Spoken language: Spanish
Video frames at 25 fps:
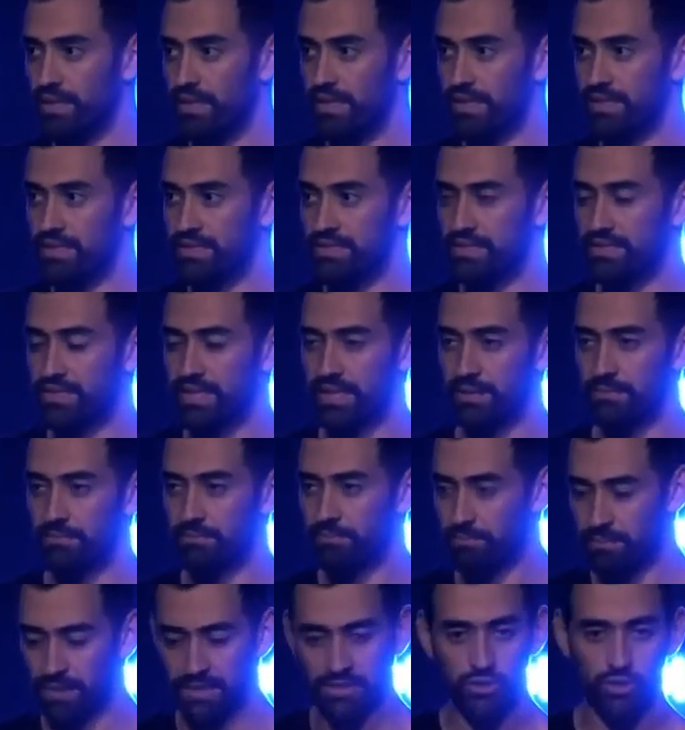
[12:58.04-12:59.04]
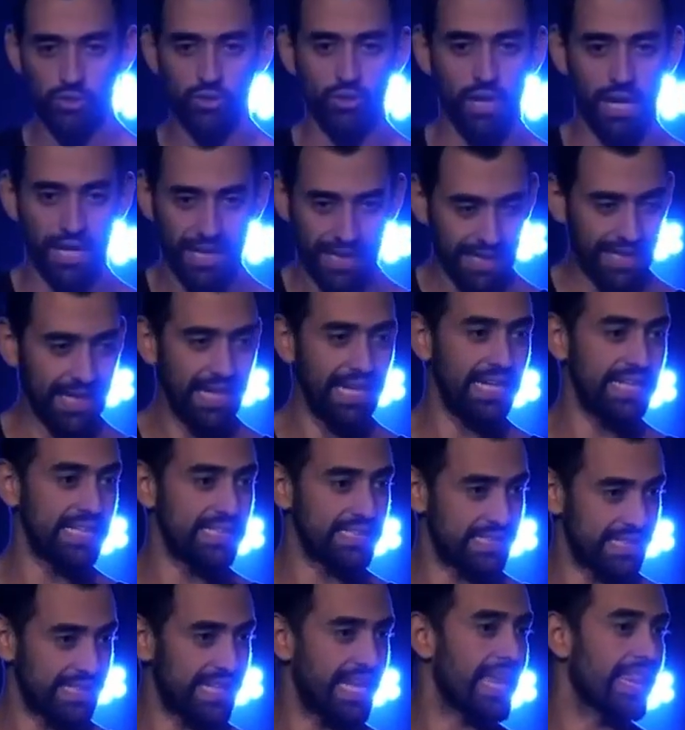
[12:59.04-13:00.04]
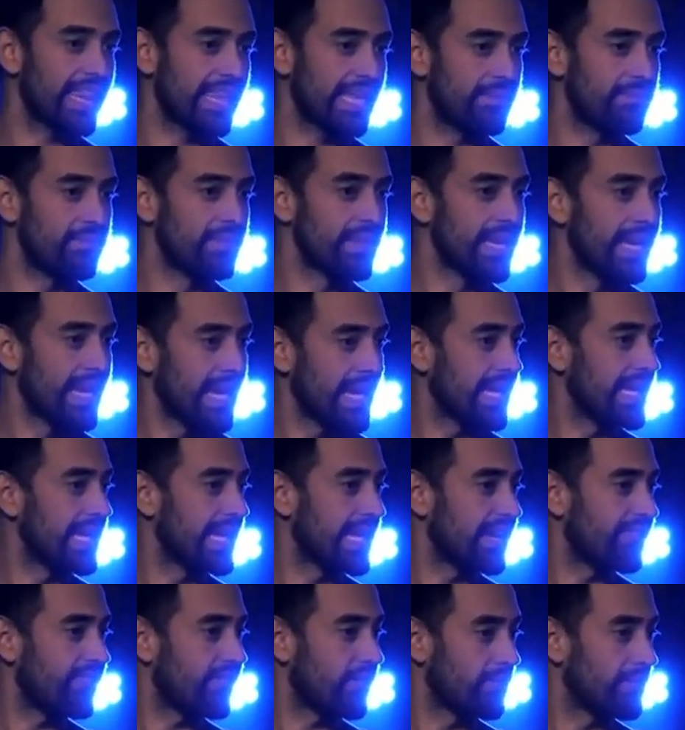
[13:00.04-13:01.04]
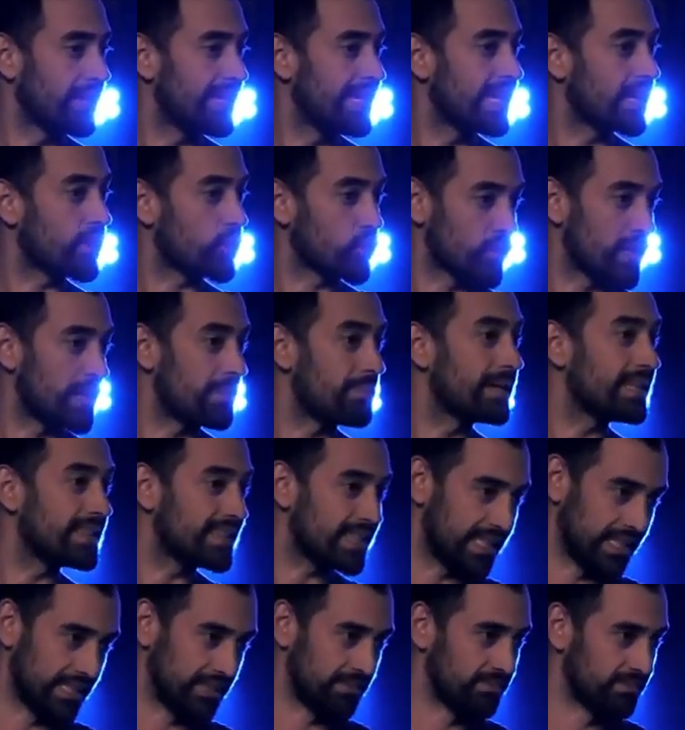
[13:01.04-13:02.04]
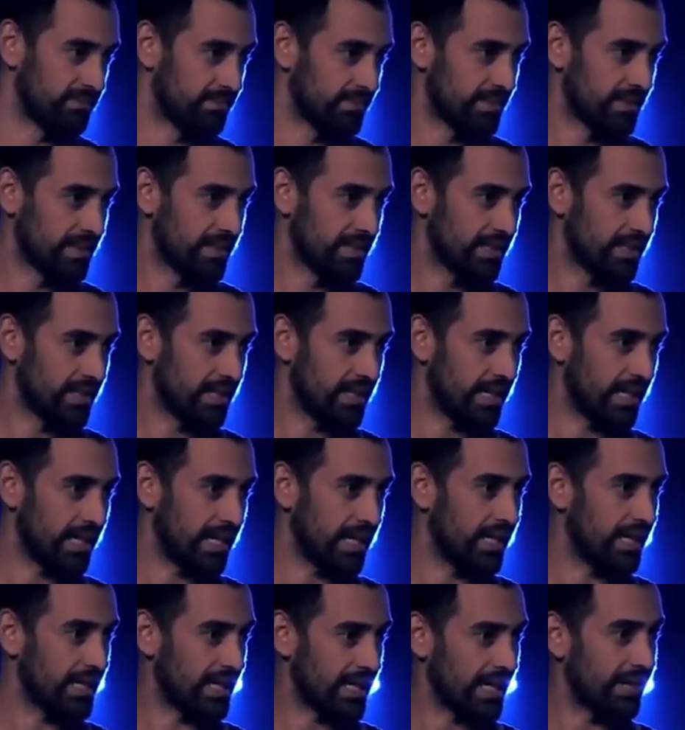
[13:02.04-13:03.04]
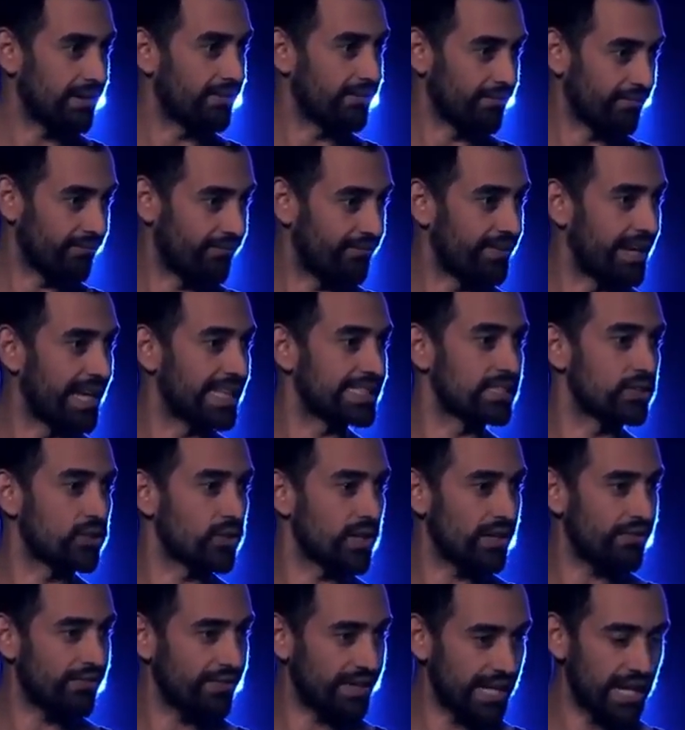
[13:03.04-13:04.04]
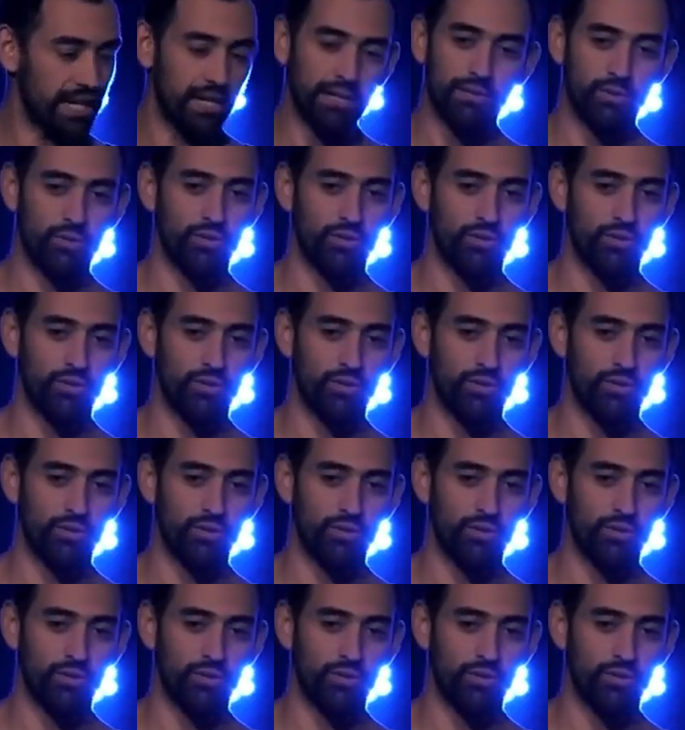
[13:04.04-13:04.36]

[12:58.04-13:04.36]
Este, pienso aquí en Ensenada, en la familia Rudametkin que, la señora Vera